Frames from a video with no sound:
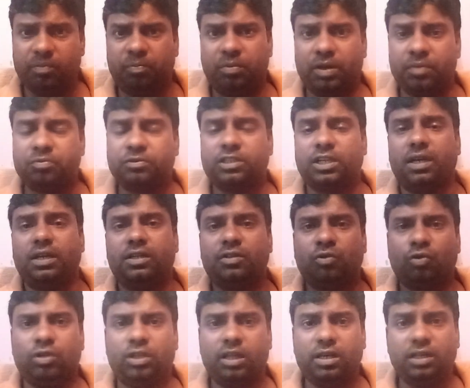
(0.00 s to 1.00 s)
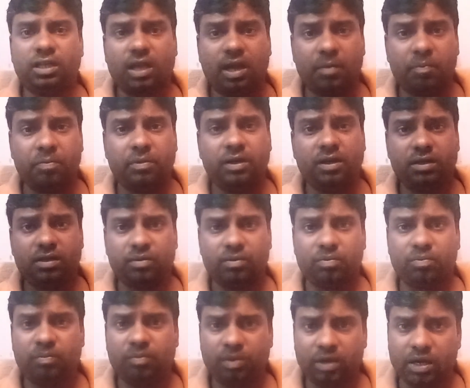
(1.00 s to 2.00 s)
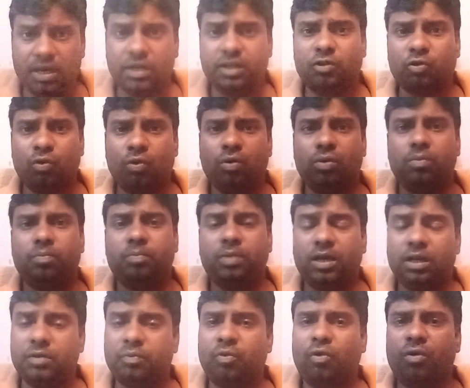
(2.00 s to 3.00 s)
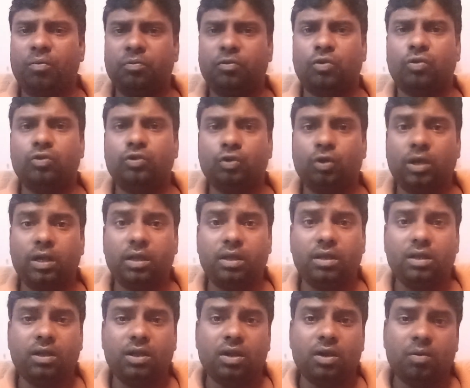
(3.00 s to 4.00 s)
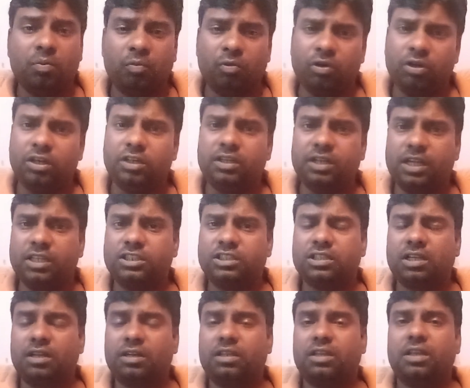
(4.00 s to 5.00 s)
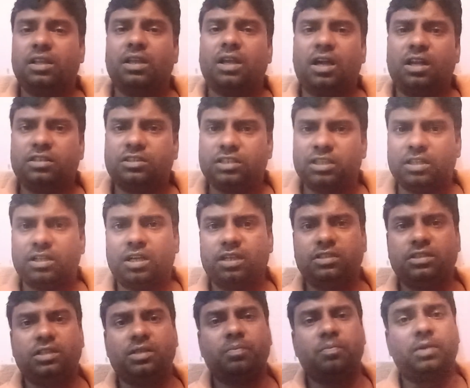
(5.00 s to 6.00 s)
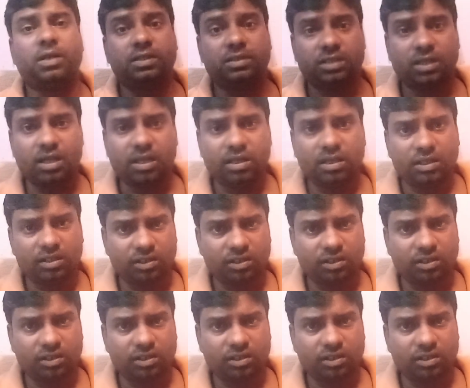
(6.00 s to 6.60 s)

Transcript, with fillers: वेबसाइट को यानी अपने प्लेट को प्लेटफॉर्म को जो है मोनिटाइज करके अच्छे खासा पैसा